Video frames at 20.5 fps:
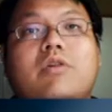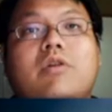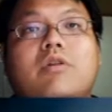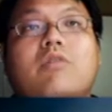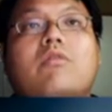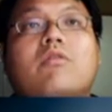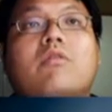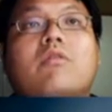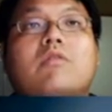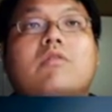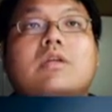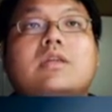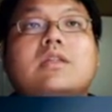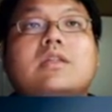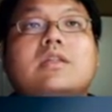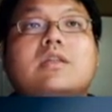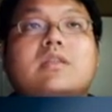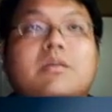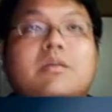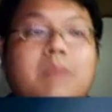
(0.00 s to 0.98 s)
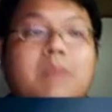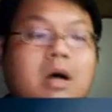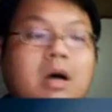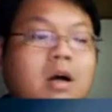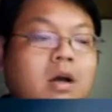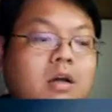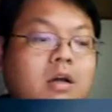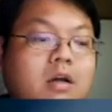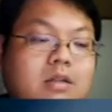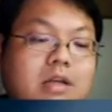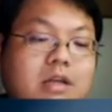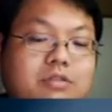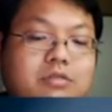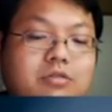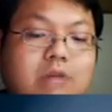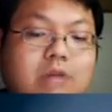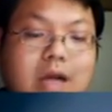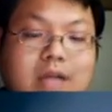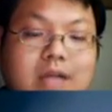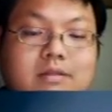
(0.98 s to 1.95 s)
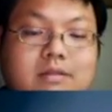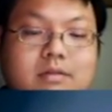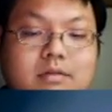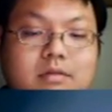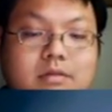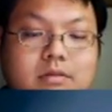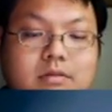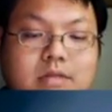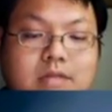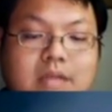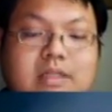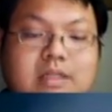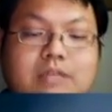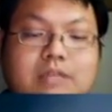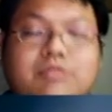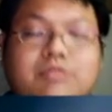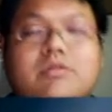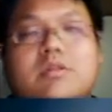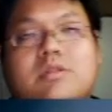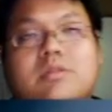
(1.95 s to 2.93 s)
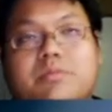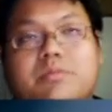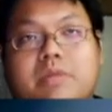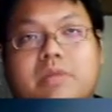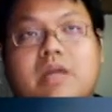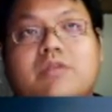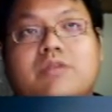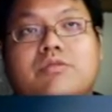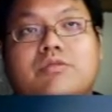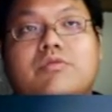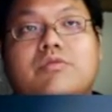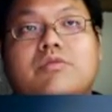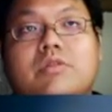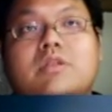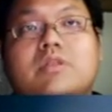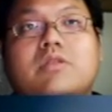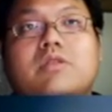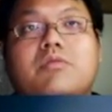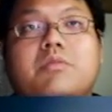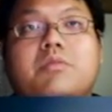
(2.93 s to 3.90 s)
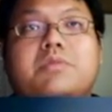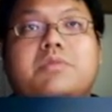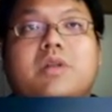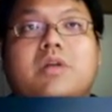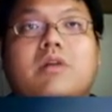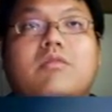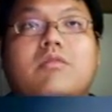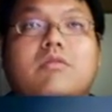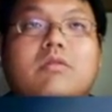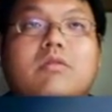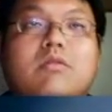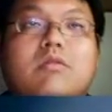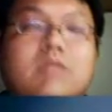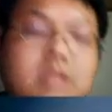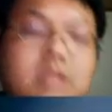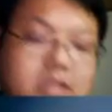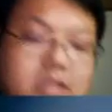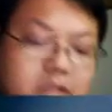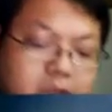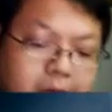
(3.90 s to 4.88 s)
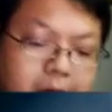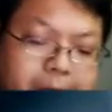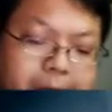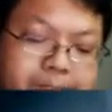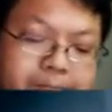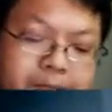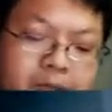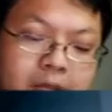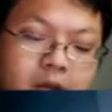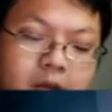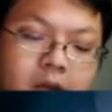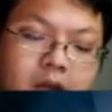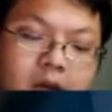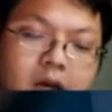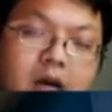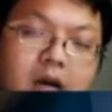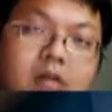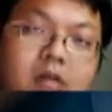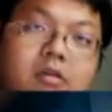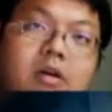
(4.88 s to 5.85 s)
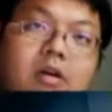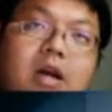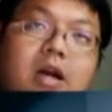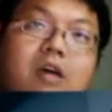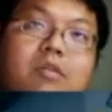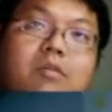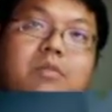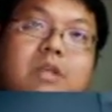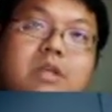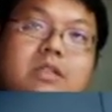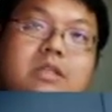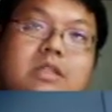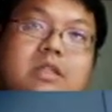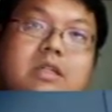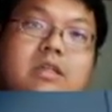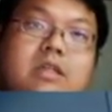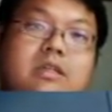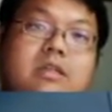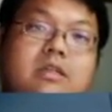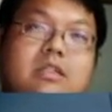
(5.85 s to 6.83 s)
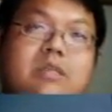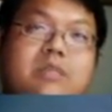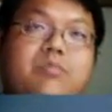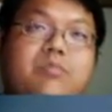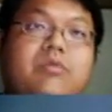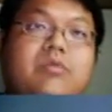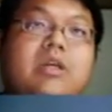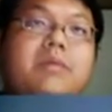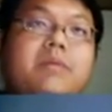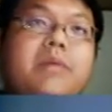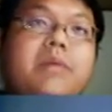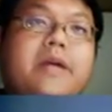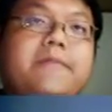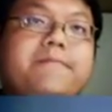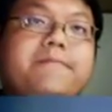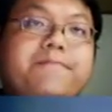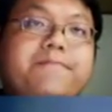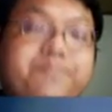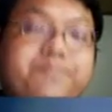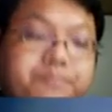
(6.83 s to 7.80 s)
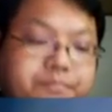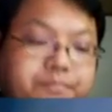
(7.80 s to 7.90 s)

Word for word: 会公共利益的嘛，那就看大家觉得怎么样做对社会比较公共利益哦。好，回来我们的这个题目里面，